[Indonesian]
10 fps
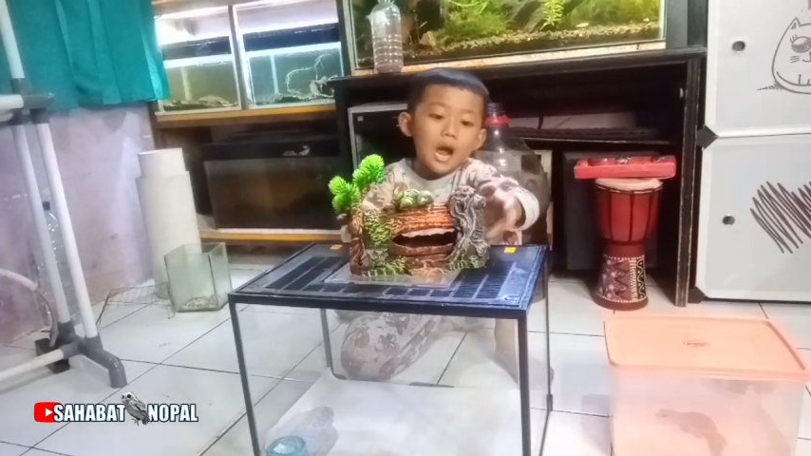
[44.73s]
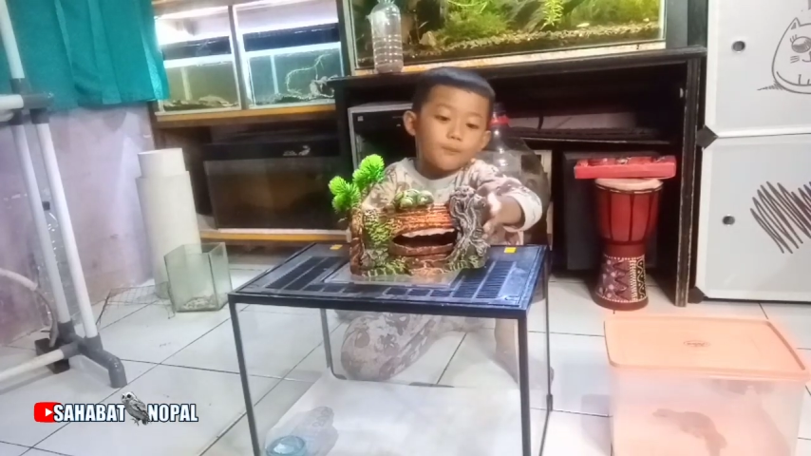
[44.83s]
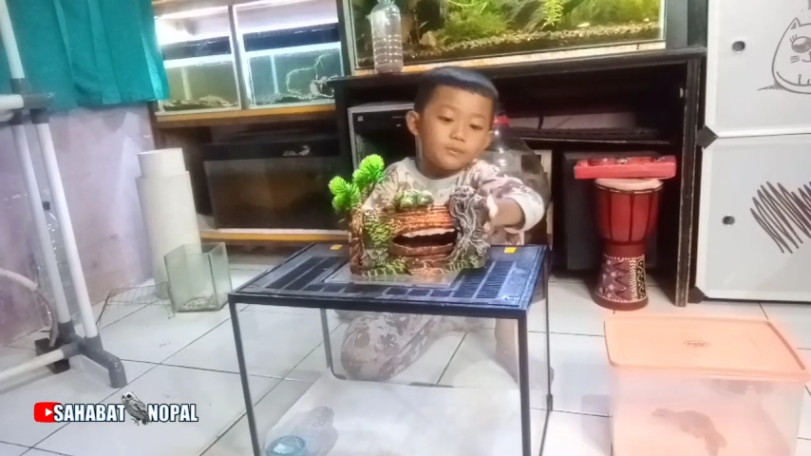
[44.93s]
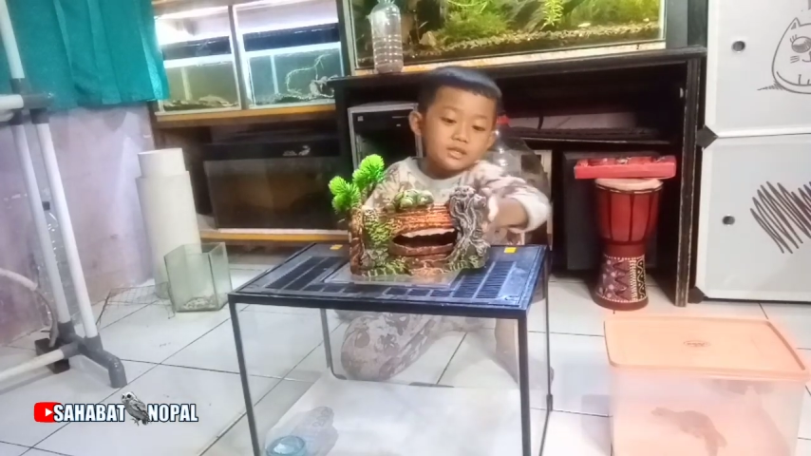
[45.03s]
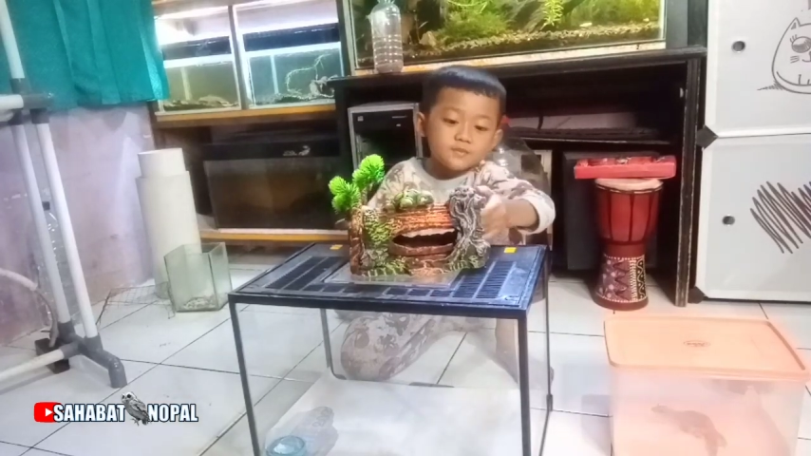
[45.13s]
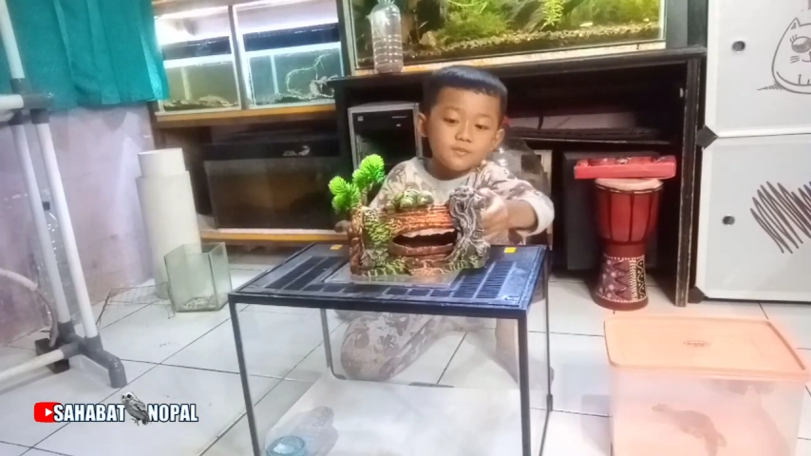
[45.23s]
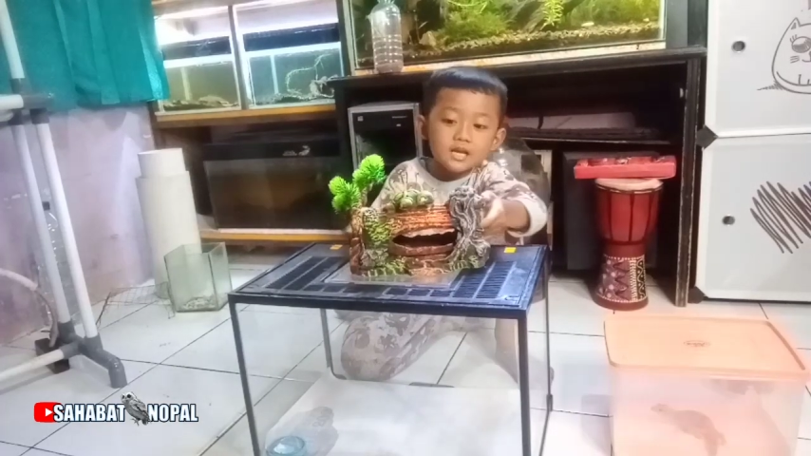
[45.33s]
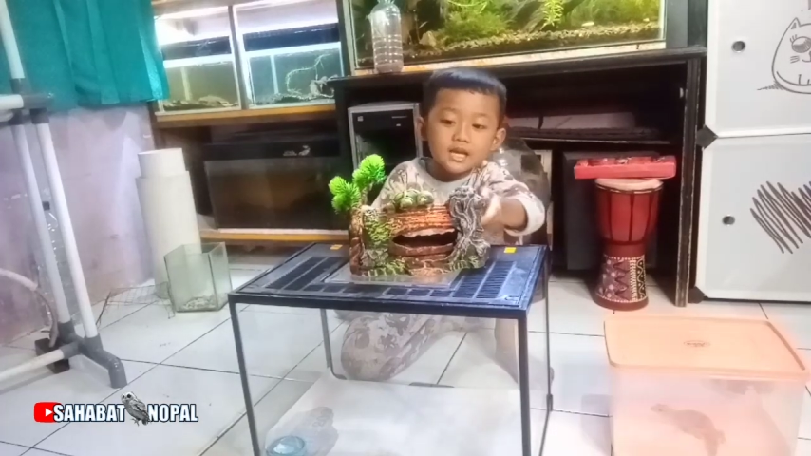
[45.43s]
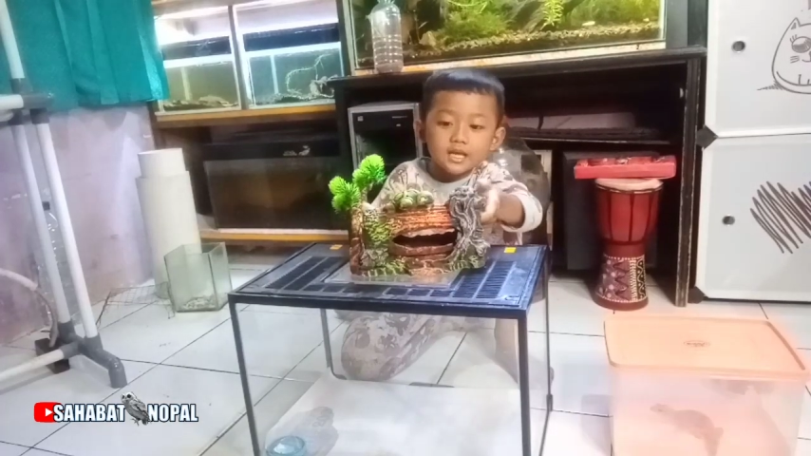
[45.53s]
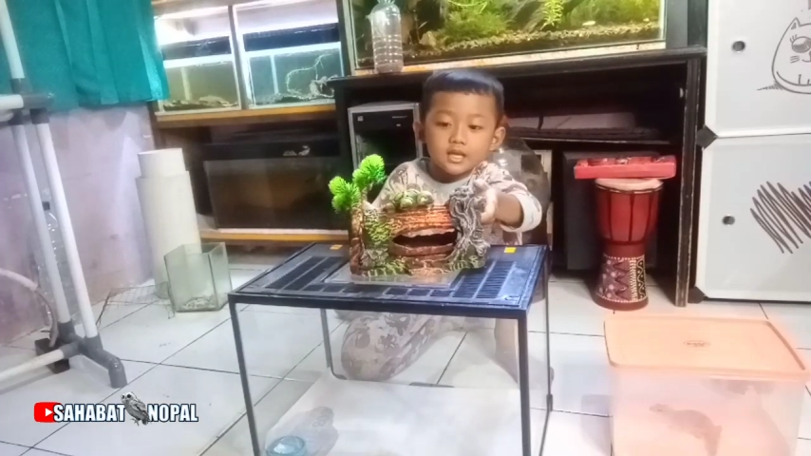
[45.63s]
abis
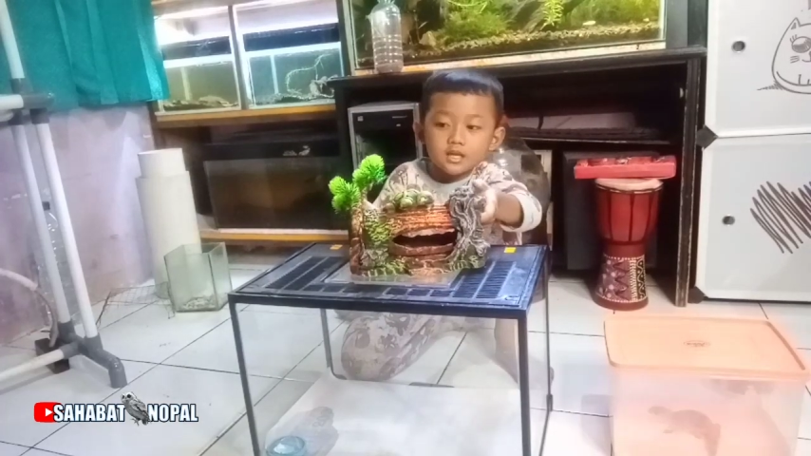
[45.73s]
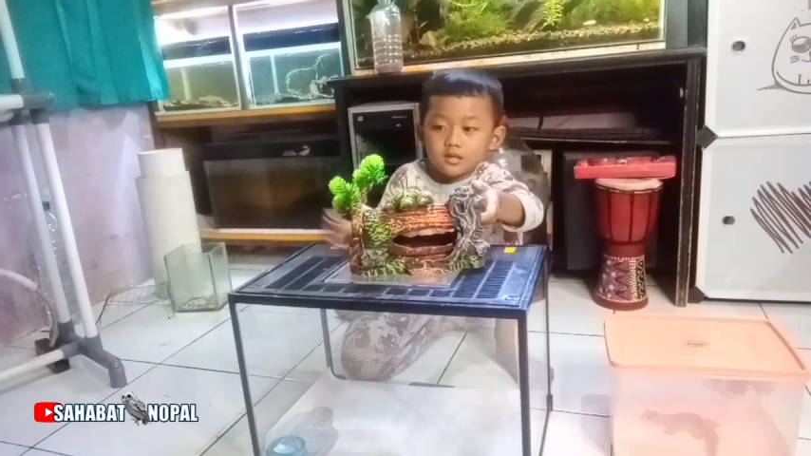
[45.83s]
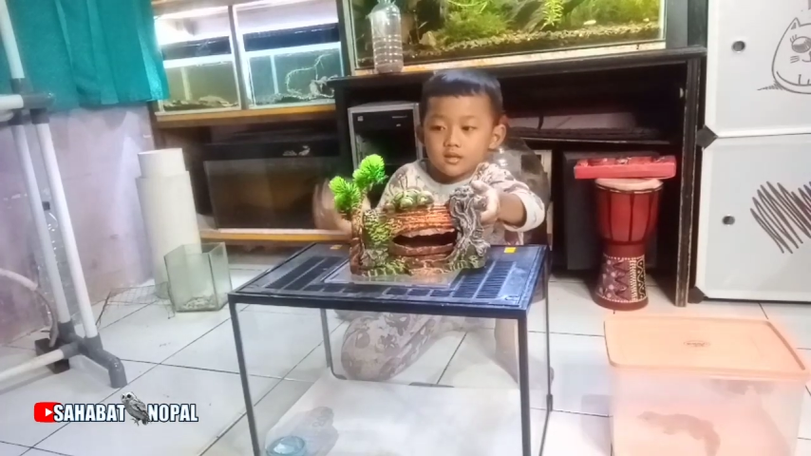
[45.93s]
beli,